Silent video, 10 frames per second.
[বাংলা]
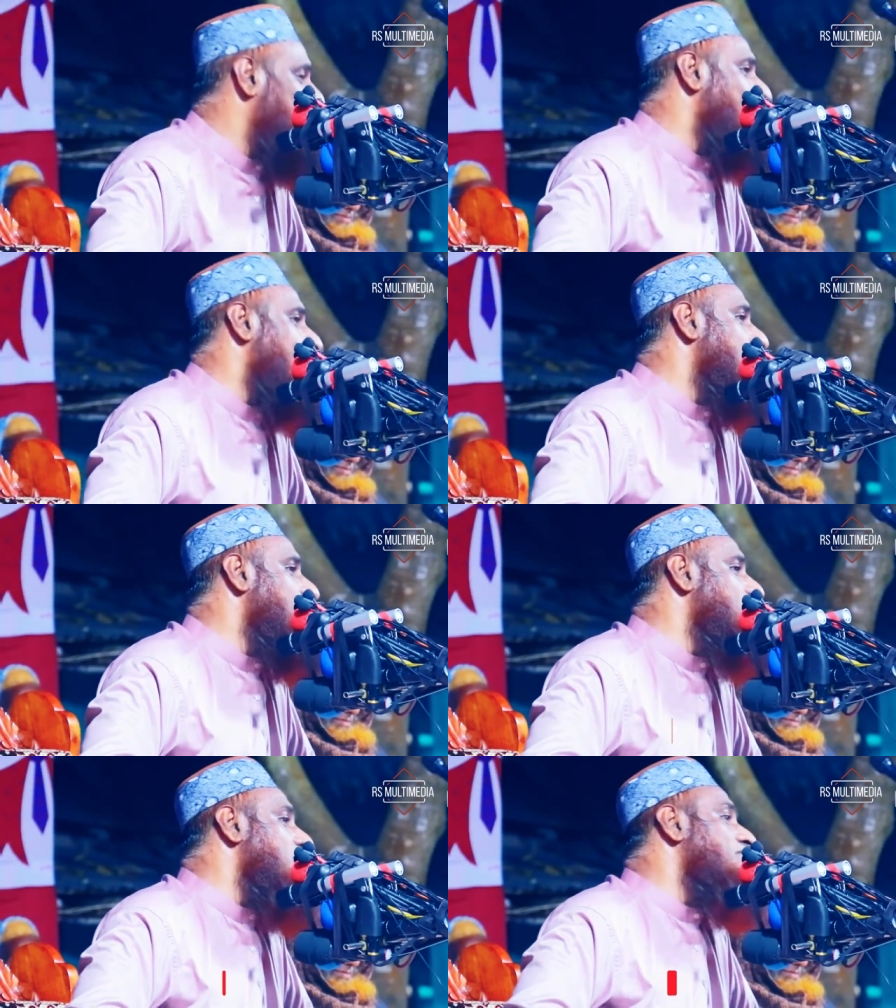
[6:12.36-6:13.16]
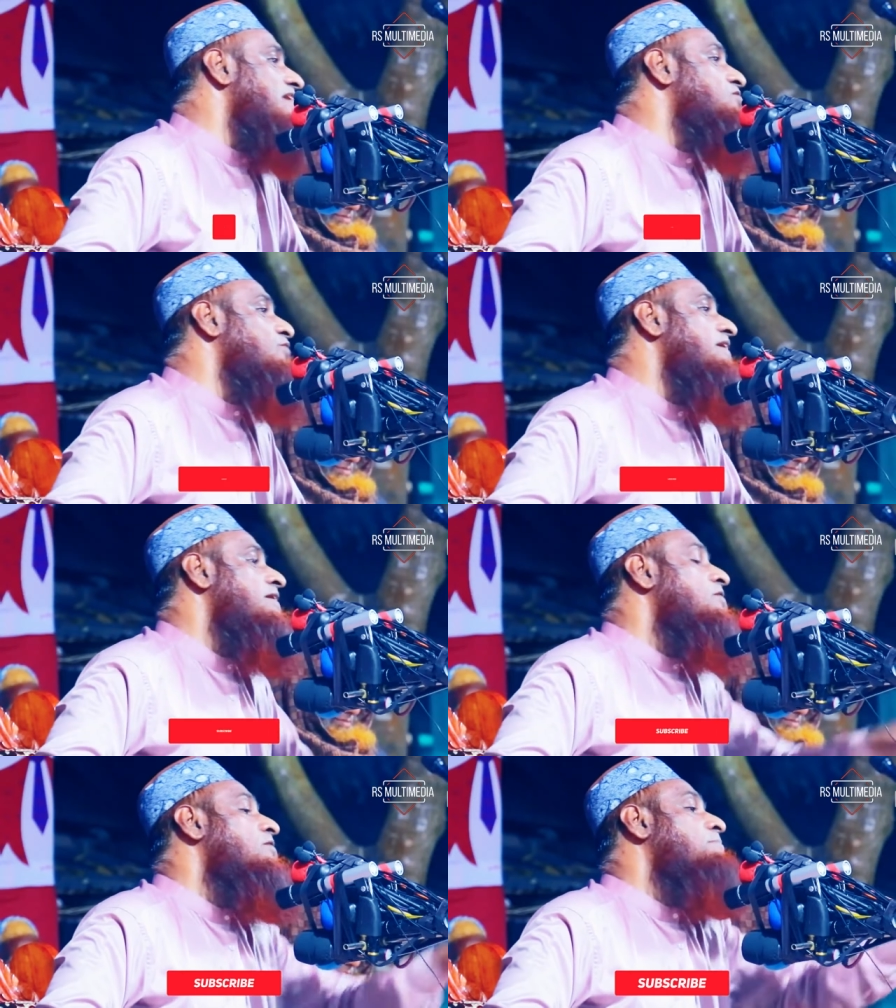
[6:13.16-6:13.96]
ওই কোরআন কিনবার যা শোনে
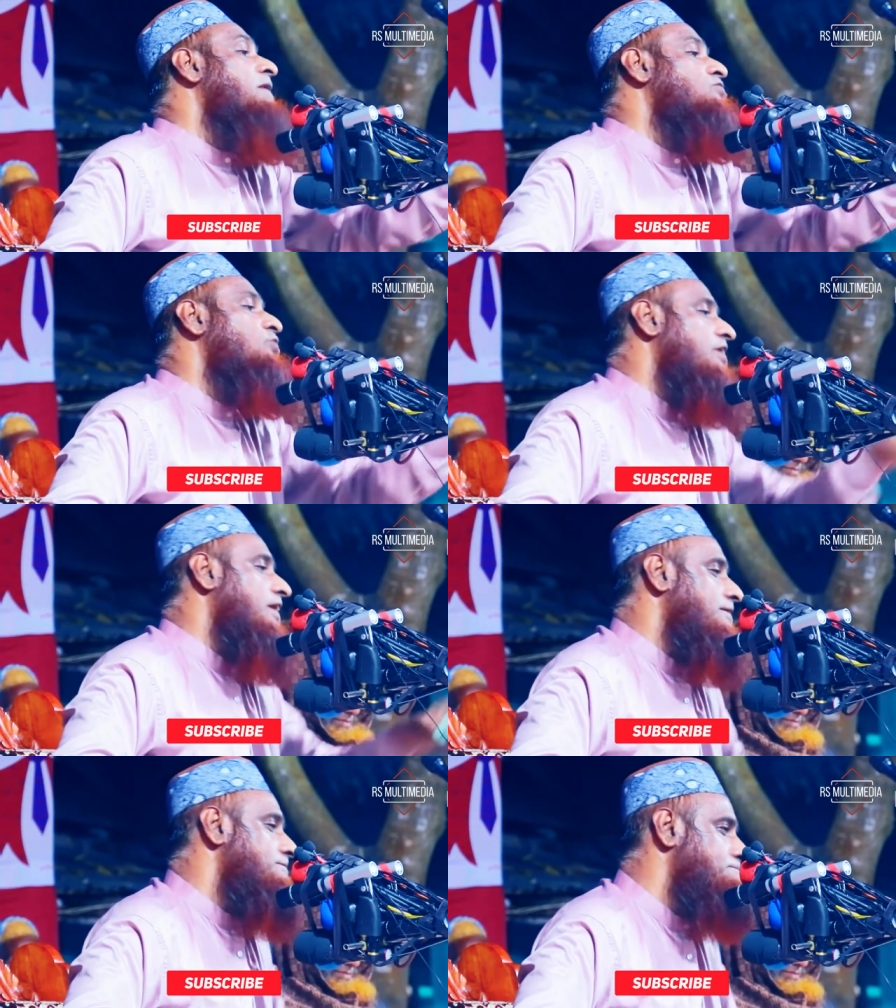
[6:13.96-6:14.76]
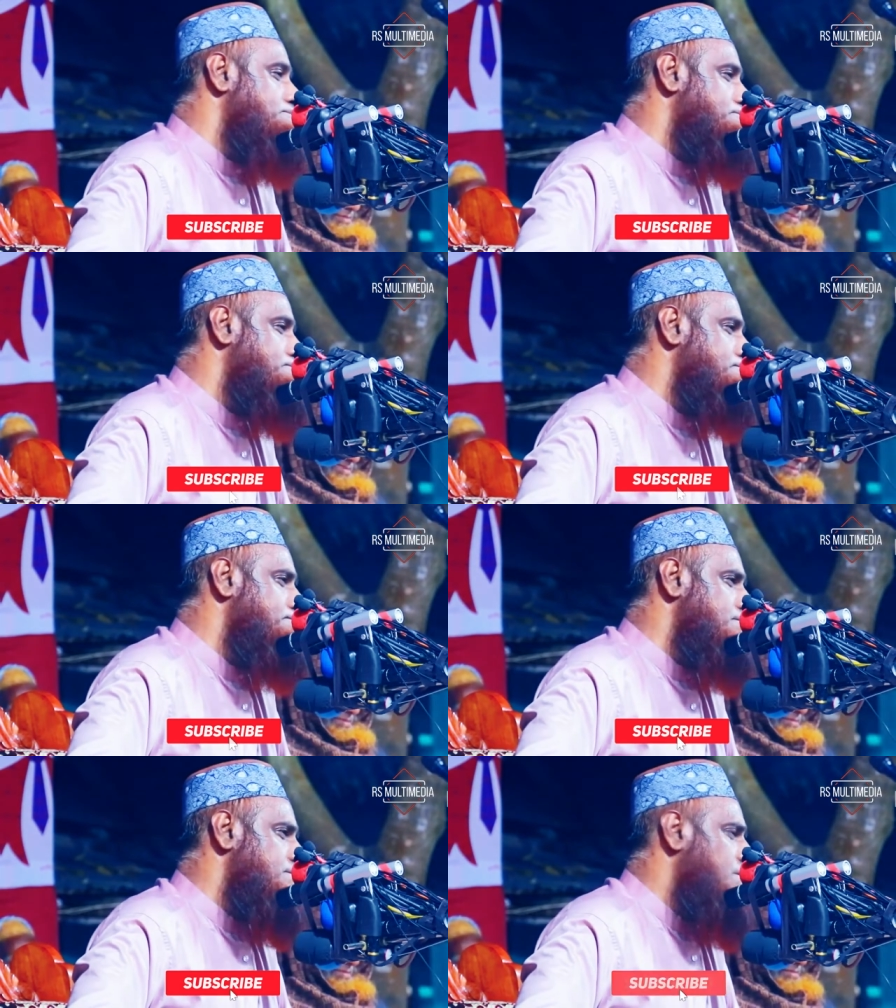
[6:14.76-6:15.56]
পাঁচশো টাকা
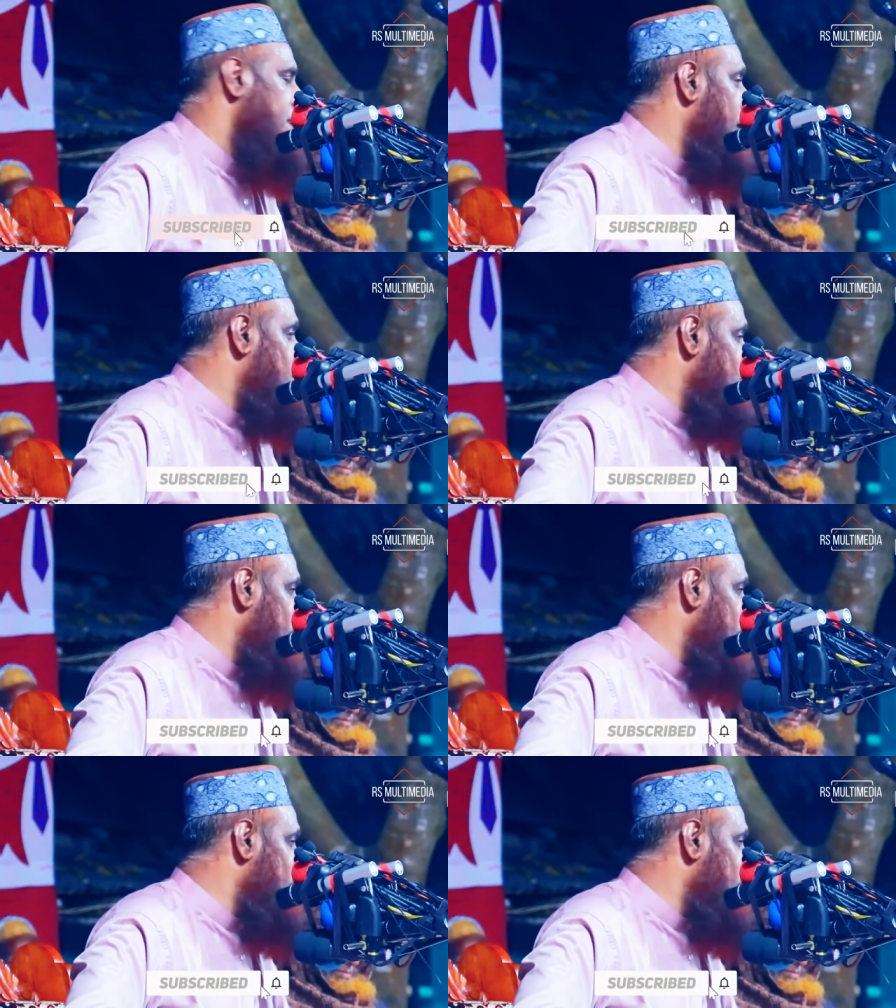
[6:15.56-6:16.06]
এত